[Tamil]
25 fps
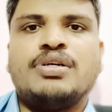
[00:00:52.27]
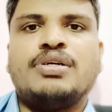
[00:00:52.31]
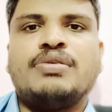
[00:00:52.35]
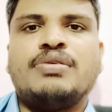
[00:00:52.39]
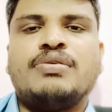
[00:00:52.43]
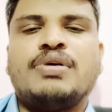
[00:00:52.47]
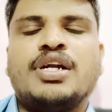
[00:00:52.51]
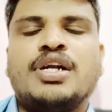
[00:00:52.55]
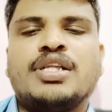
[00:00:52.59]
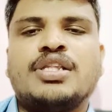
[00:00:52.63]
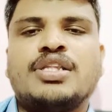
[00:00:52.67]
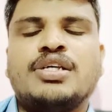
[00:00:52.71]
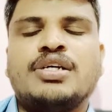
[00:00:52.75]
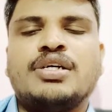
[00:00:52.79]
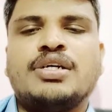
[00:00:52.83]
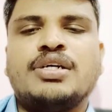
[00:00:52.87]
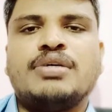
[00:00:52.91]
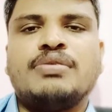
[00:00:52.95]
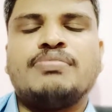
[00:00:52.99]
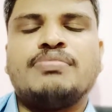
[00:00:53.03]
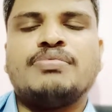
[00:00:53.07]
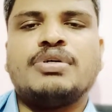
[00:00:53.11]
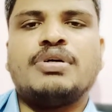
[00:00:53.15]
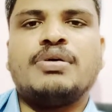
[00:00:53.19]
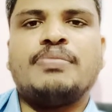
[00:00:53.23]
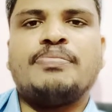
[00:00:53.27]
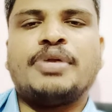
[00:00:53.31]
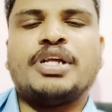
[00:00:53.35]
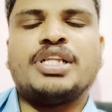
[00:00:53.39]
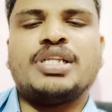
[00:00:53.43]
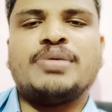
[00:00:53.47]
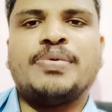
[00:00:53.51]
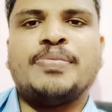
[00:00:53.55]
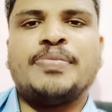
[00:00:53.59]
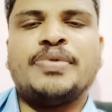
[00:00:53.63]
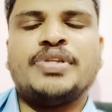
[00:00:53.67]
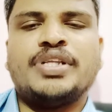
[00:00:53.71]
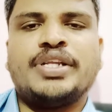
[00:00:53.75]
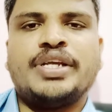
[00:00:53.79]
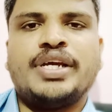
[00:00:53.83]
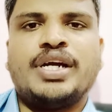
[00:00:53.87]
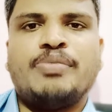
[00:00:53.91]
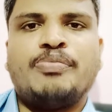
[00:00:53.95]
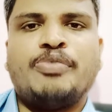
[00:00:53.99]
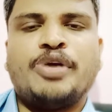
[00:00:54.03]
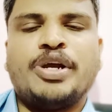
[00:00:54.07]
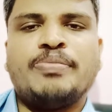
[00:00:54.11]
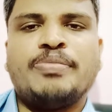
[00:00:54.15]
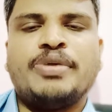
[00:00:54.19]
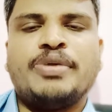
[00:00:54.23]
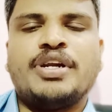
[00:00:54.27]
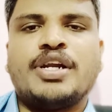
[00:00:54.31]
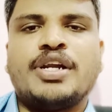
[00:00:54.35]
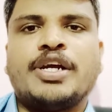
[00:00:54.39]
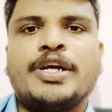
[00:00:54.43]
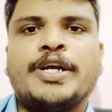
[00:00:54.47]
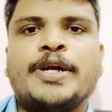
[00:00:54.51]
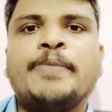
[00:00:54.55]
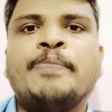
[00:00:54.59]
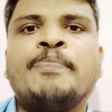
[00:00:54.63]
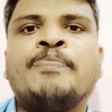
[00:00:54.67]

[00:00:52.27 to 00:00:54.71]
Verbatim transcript: அடுத்த பிரதம மந்திரியாக அப்பாயின்ட் பண்ணுறாங்க